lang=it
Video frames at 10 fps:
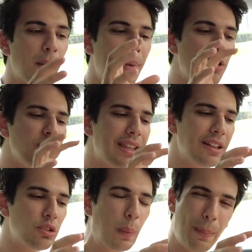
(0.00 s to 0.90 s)
ma non
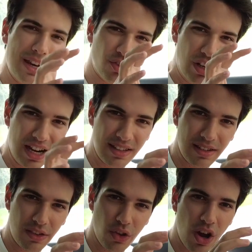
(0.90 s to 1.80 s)
tanto
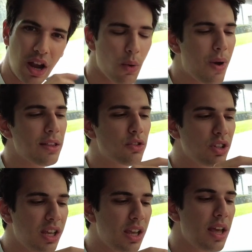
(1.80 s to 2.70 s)
personalizzazione nel quanto
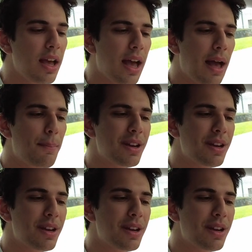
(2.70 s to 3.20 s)
di eh,